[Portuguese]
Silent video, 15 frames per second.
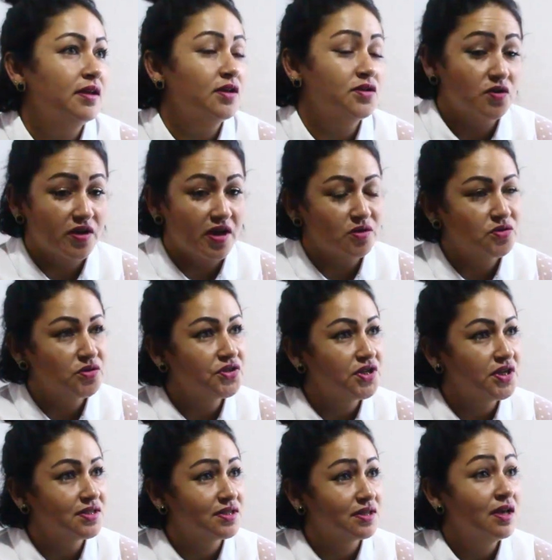Eu só quero
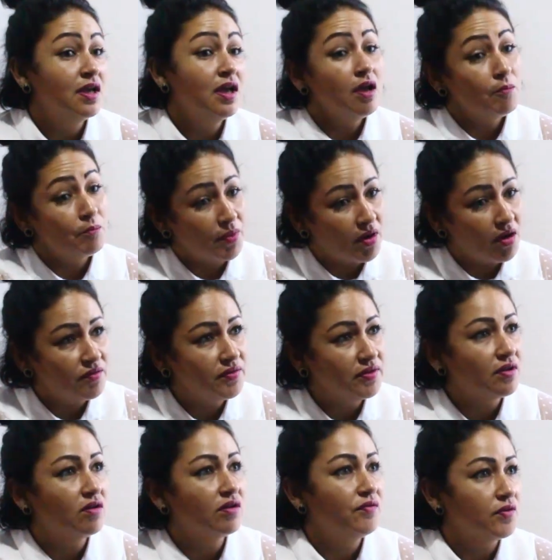justiça. Prova,
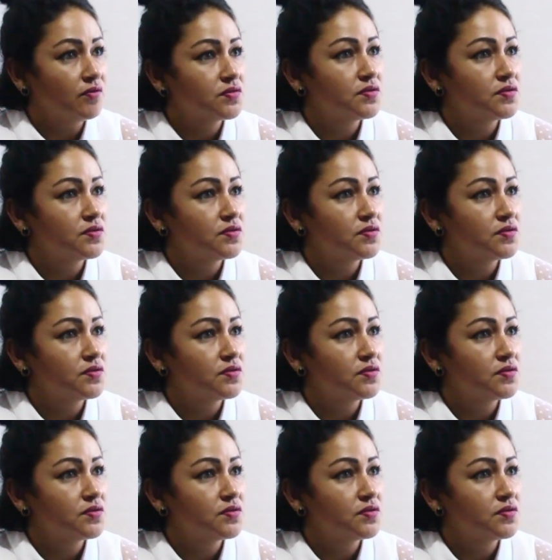então, que foi um